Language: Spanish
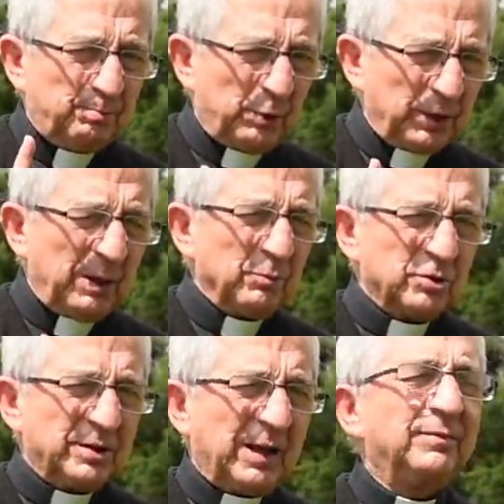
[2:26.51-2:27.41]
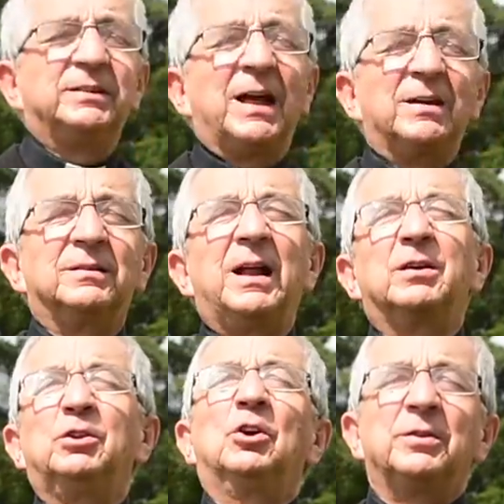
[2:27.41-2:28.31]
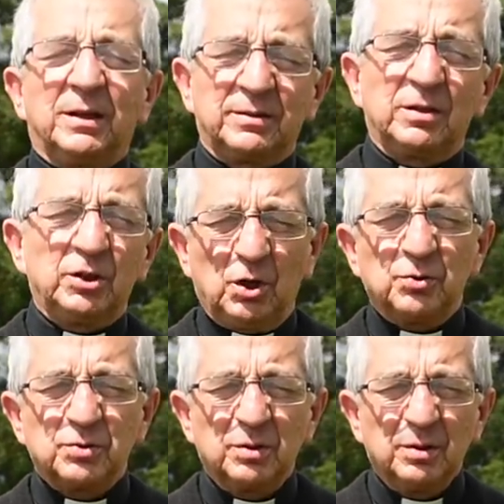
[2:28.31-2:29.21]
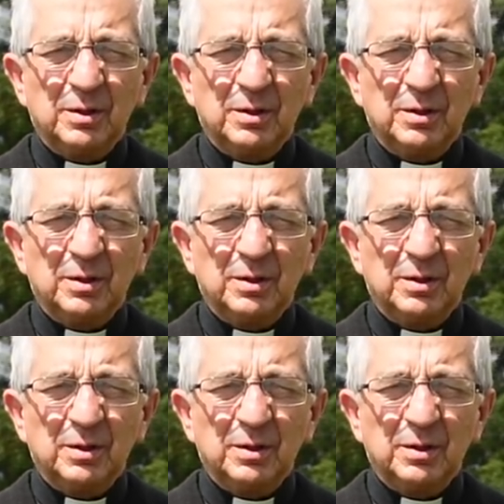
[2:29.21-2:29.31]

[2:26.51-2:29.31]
podemos cantar la gloria de Dios